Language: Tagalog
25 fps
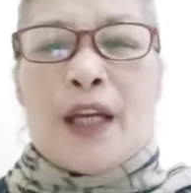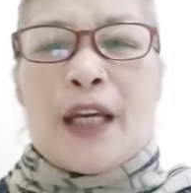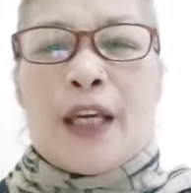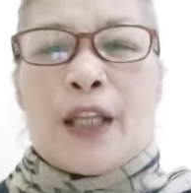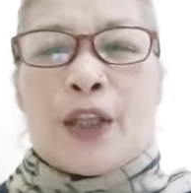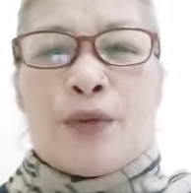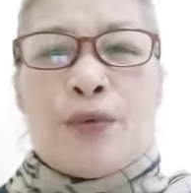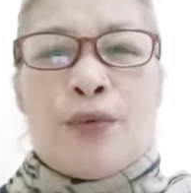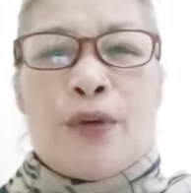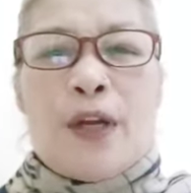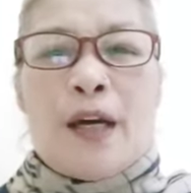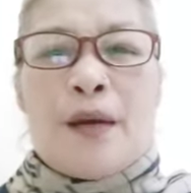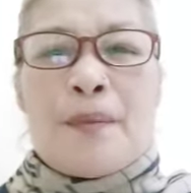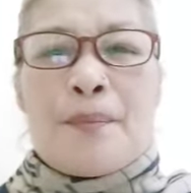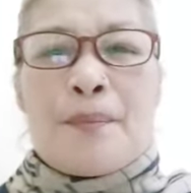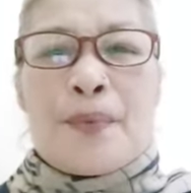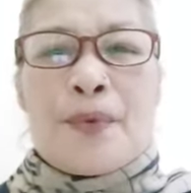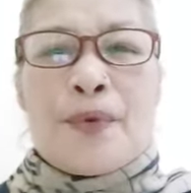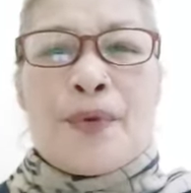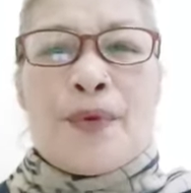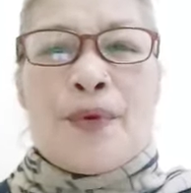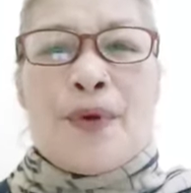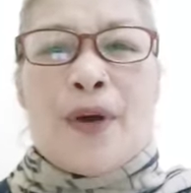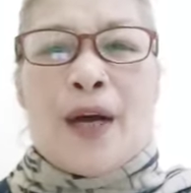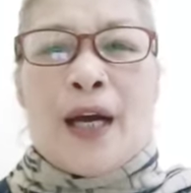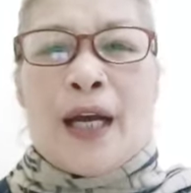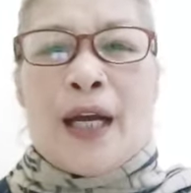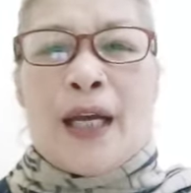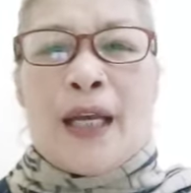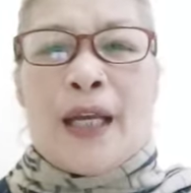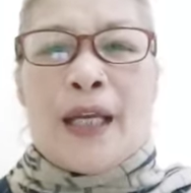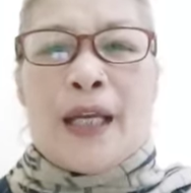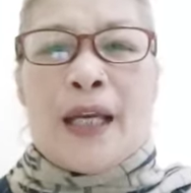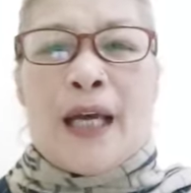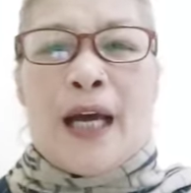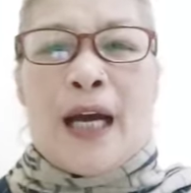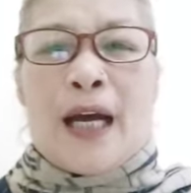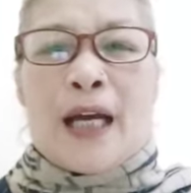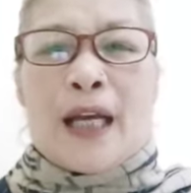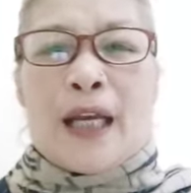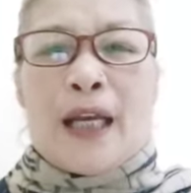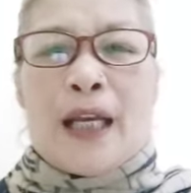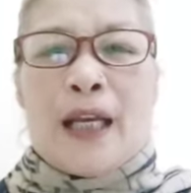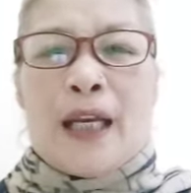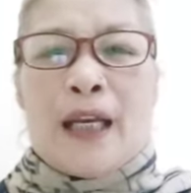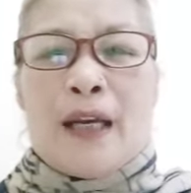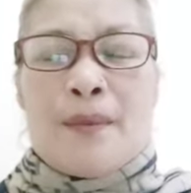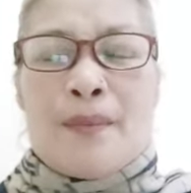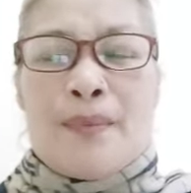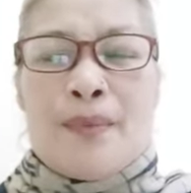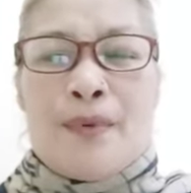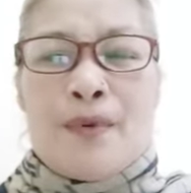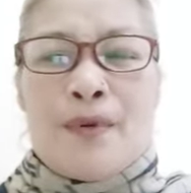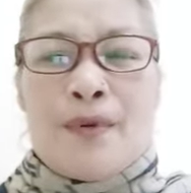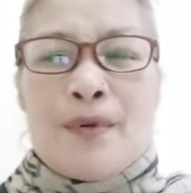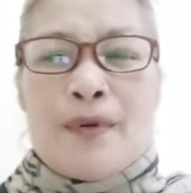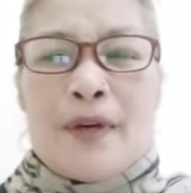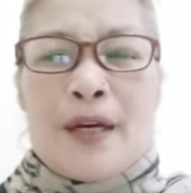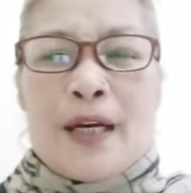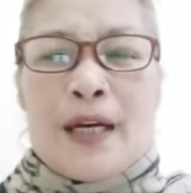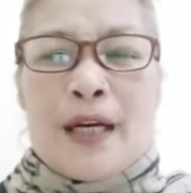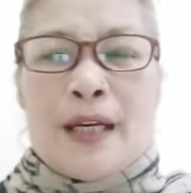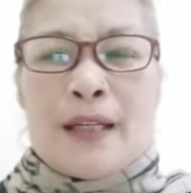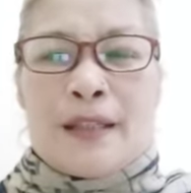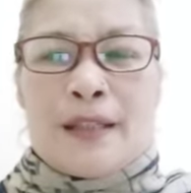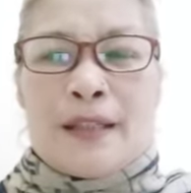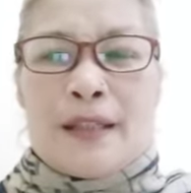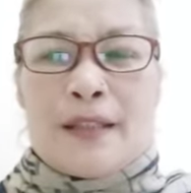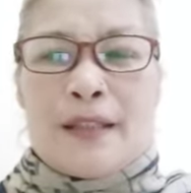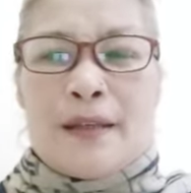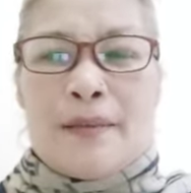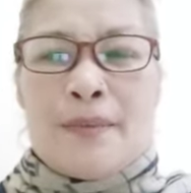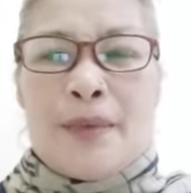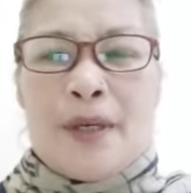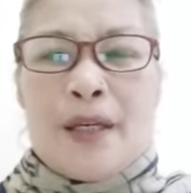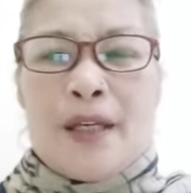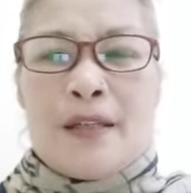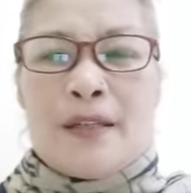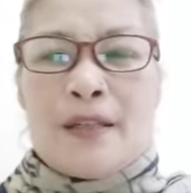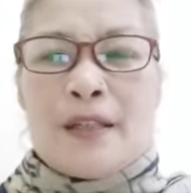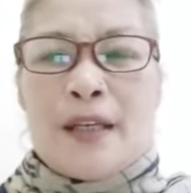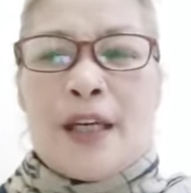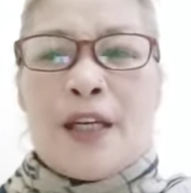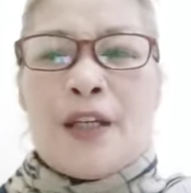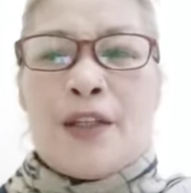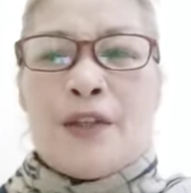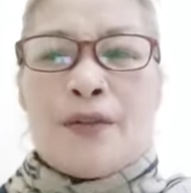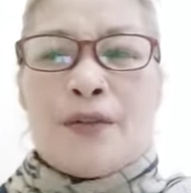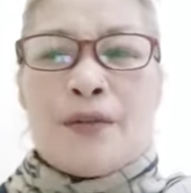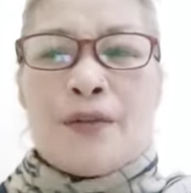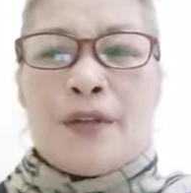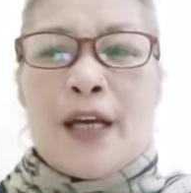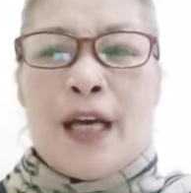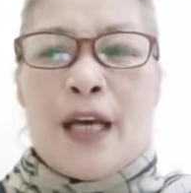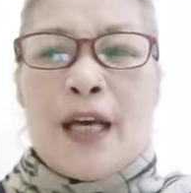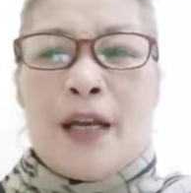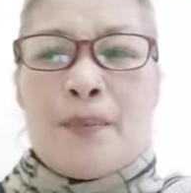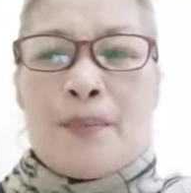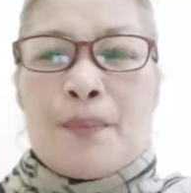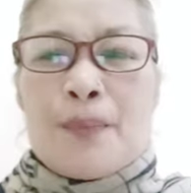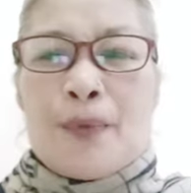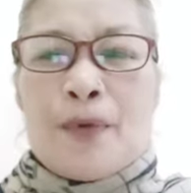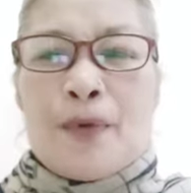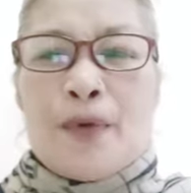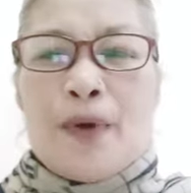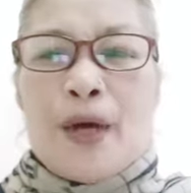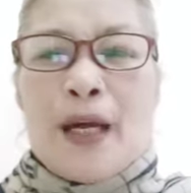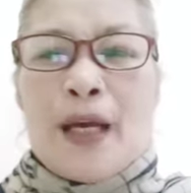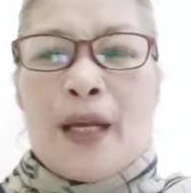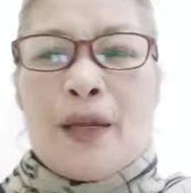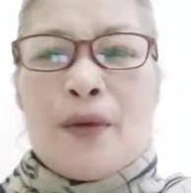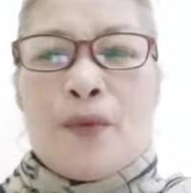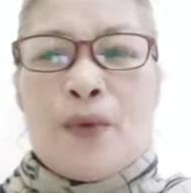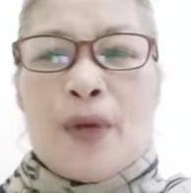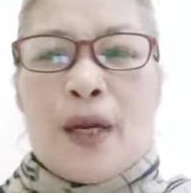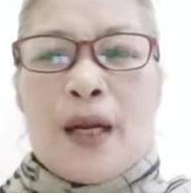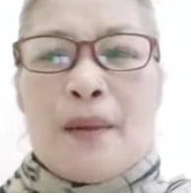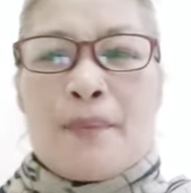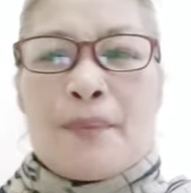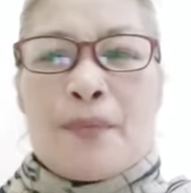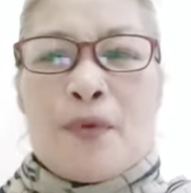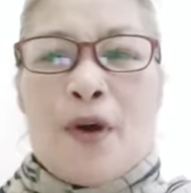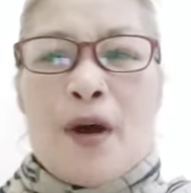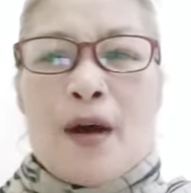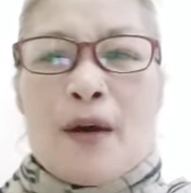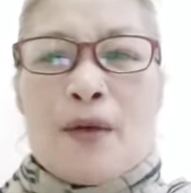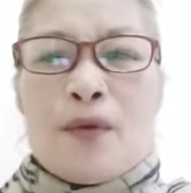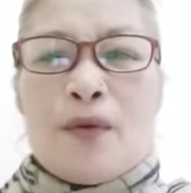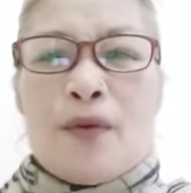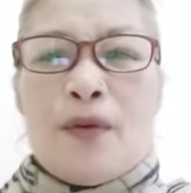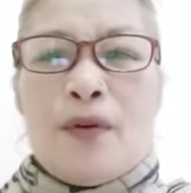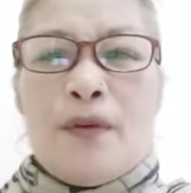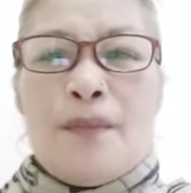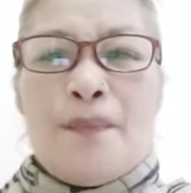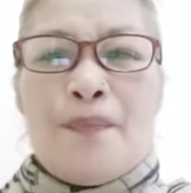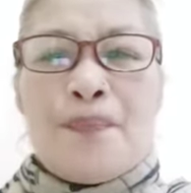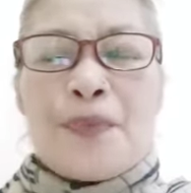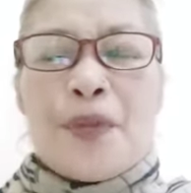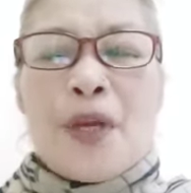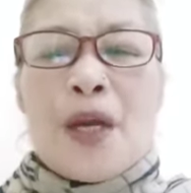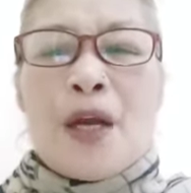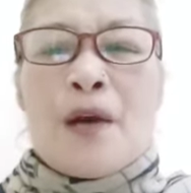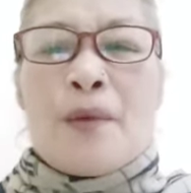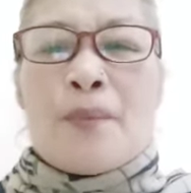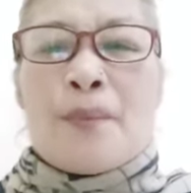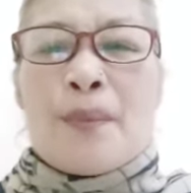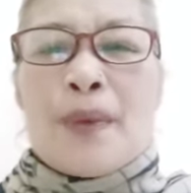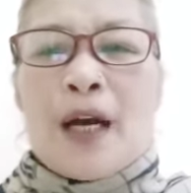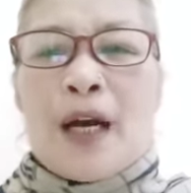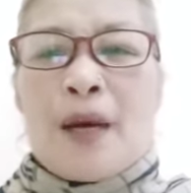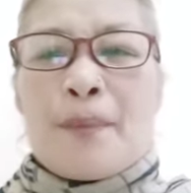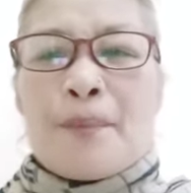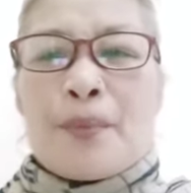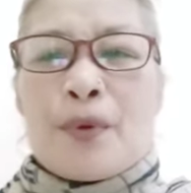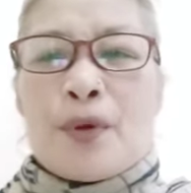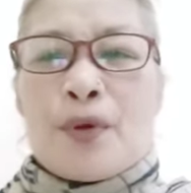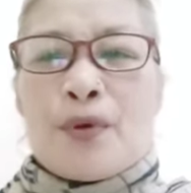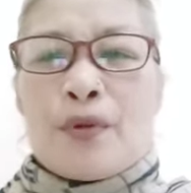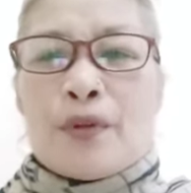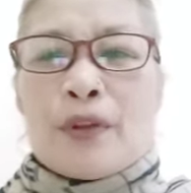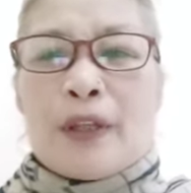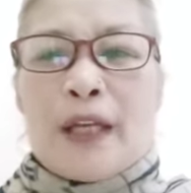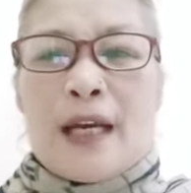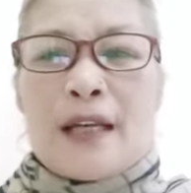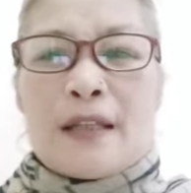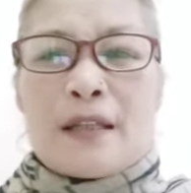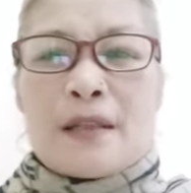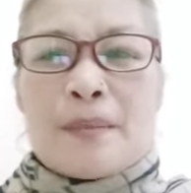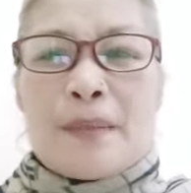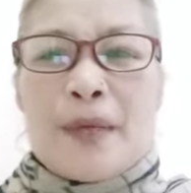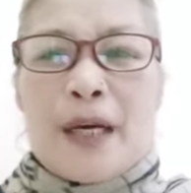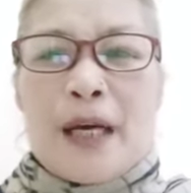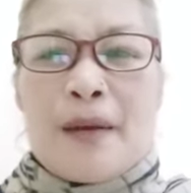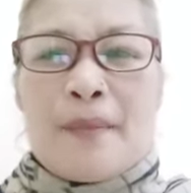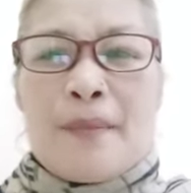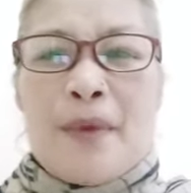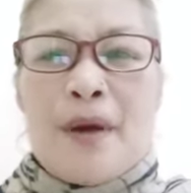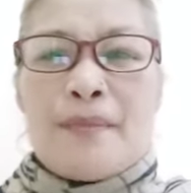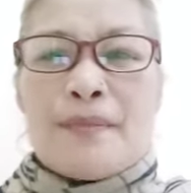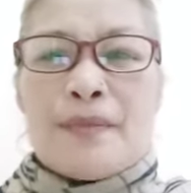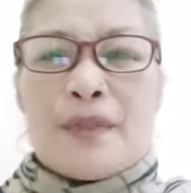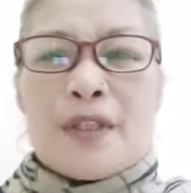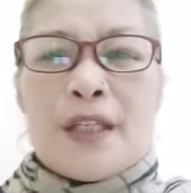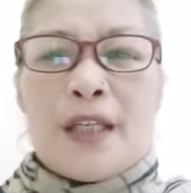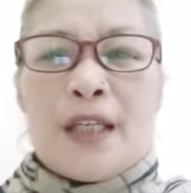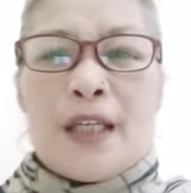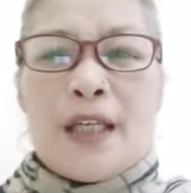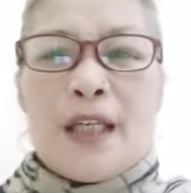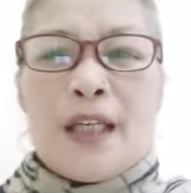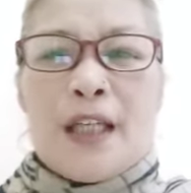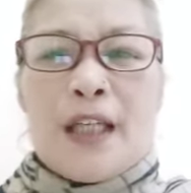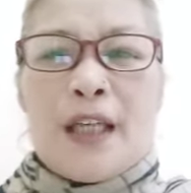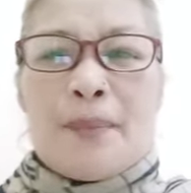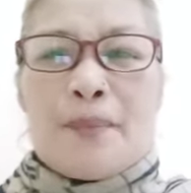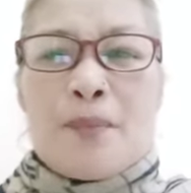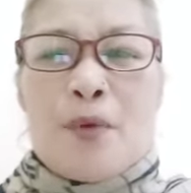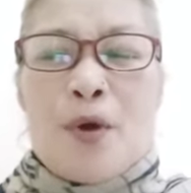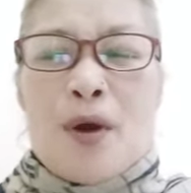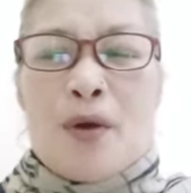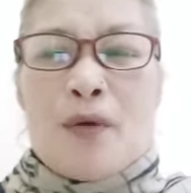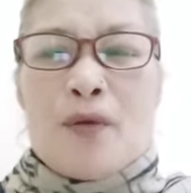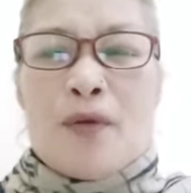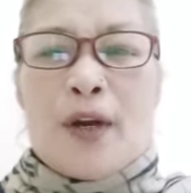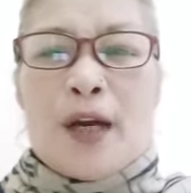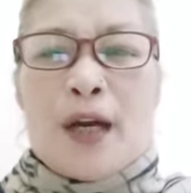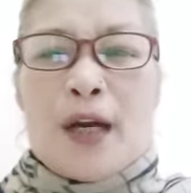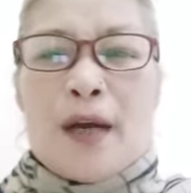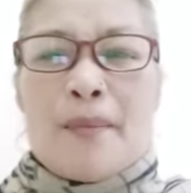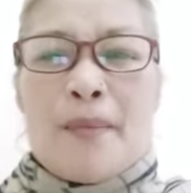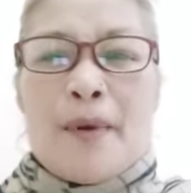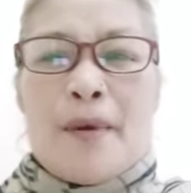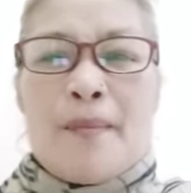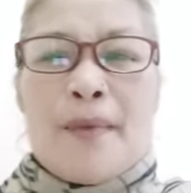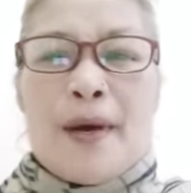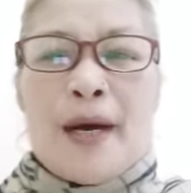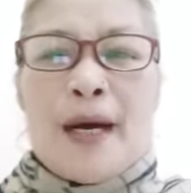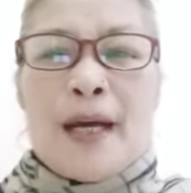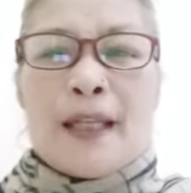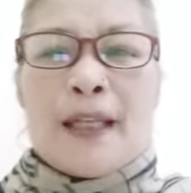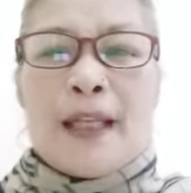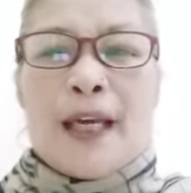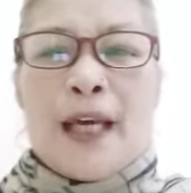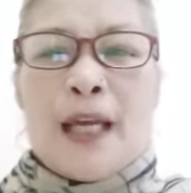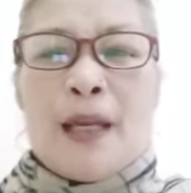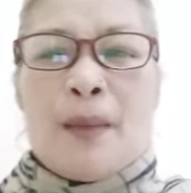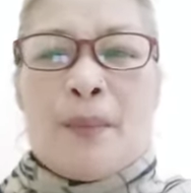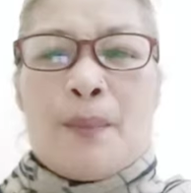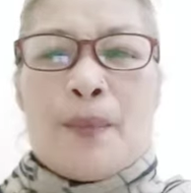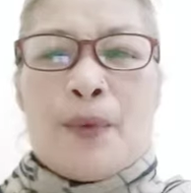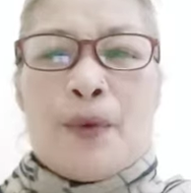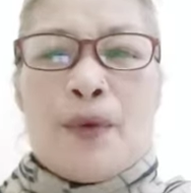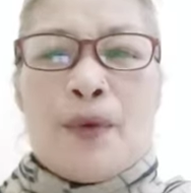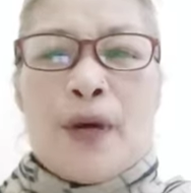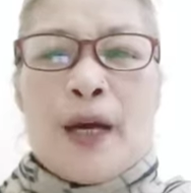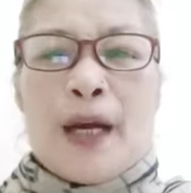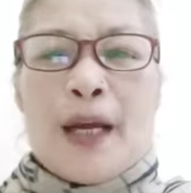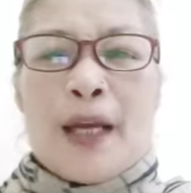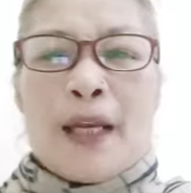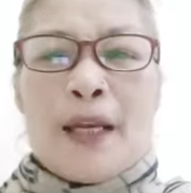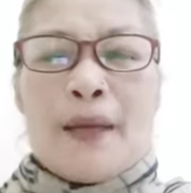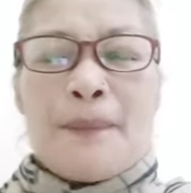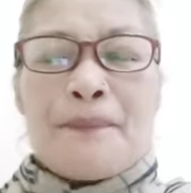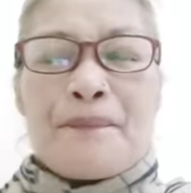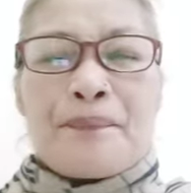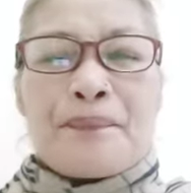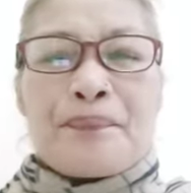ito lang po ay akin lang pong uh, sasabihin sa inyo dahil po ay wala po akong mga prutas, mga mamsi, hindi po ako nakababa dahil po ay